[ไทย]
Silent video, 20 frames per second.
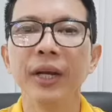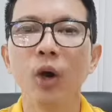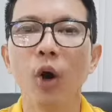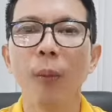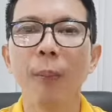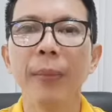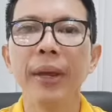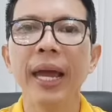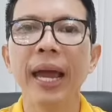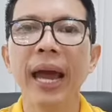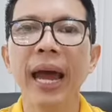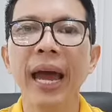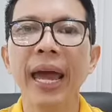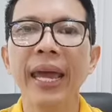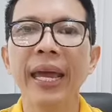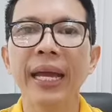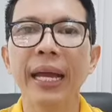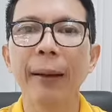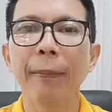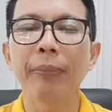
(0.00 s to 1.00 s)
ยดอกเบี้ยให้
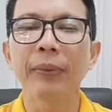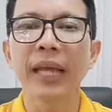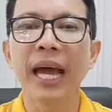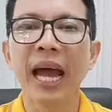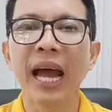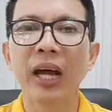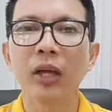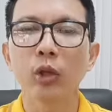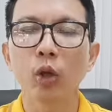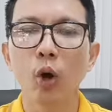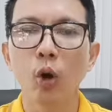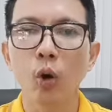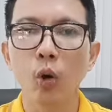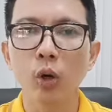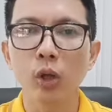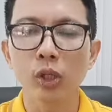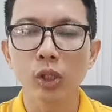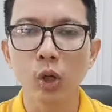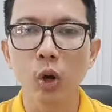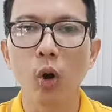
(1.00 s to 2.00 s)
กับทางทก
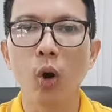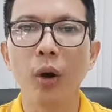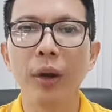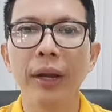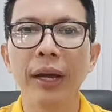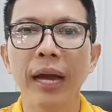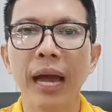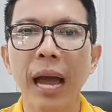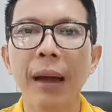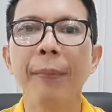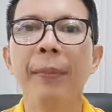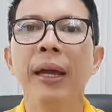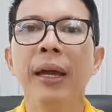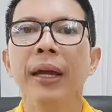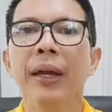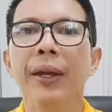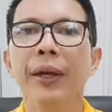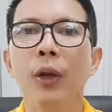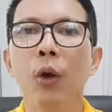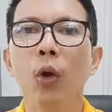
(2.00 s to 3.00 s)
ส นะครับ
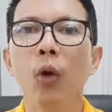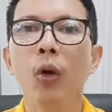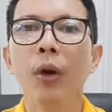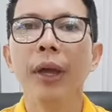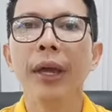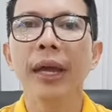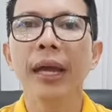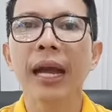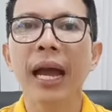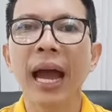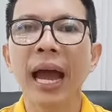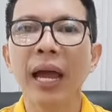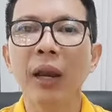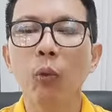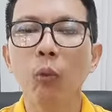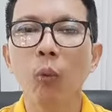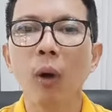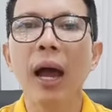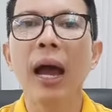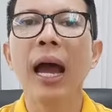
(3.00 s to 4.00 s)
โดยคาด
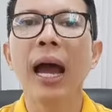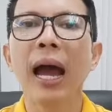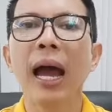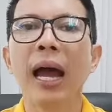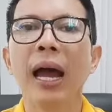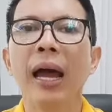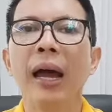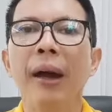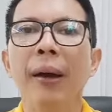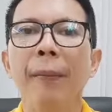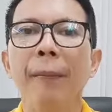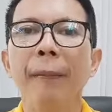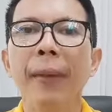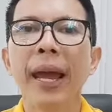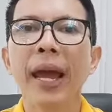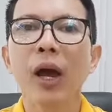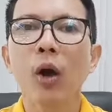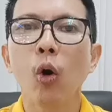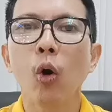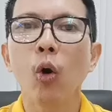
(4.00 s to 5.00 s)
ว่า
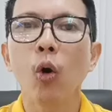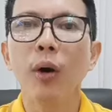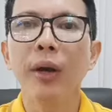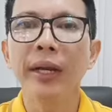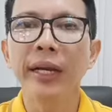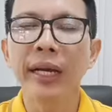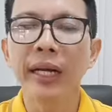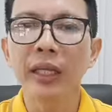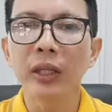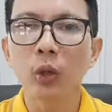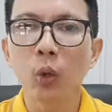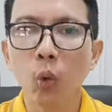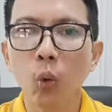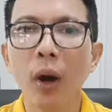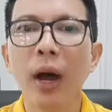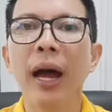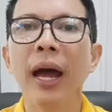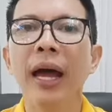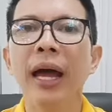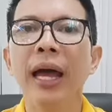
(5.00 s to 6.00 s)
แม่โคหนึ่งตั
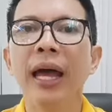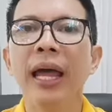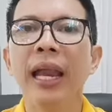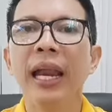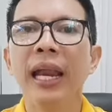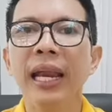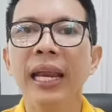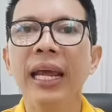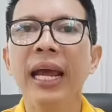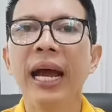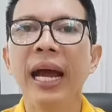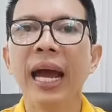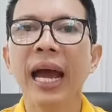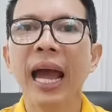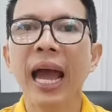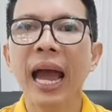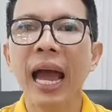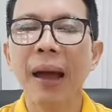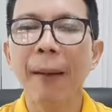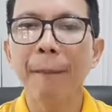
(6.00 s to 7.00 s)
วเลี้ยง
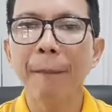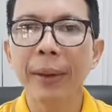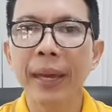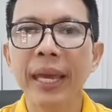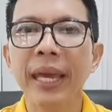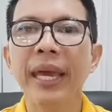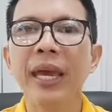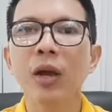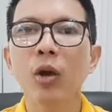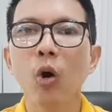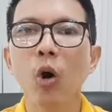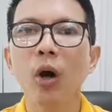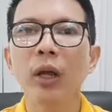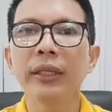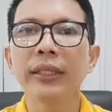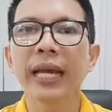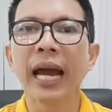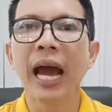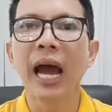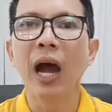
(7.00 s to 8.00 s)
5 ปีก็
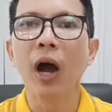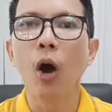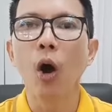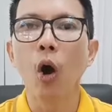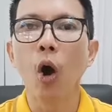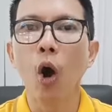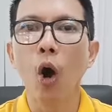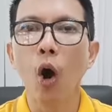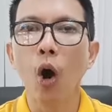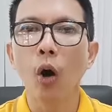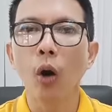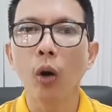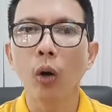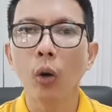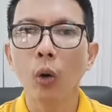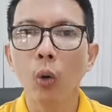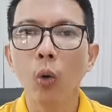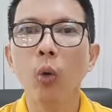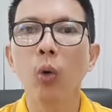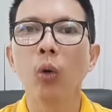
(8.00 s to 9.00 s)
จะออก
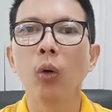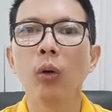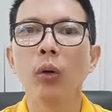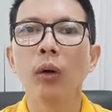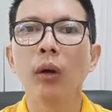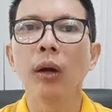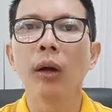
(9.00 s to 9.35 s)
ลูก